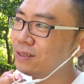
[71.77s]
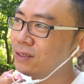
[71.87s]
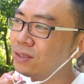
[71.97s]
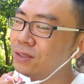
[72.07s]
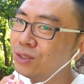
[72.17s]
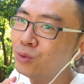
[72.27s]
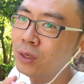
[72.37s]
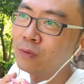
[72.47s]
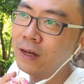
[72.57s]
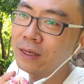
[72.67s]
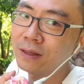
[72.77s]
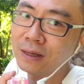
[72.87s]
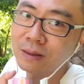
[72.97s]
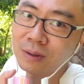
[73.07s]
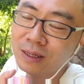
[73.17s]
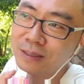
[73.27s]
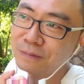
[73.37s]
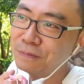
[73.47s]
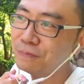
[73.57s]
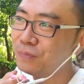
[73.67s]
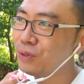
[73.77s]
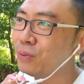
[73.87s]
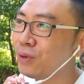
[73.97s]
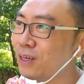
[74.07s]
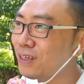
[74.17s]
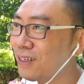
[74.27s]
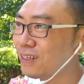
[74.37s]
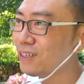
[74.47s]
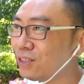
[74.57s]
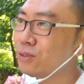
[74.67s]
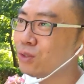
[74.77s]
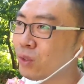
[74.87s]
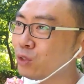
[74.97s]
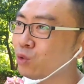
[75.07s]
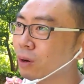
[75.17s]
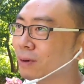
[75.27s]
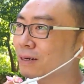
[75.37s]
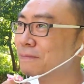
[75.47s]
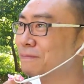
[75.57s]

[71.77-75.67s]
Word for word: 你真的是为了反应能力吗？对不对？你就是为了爽嘛。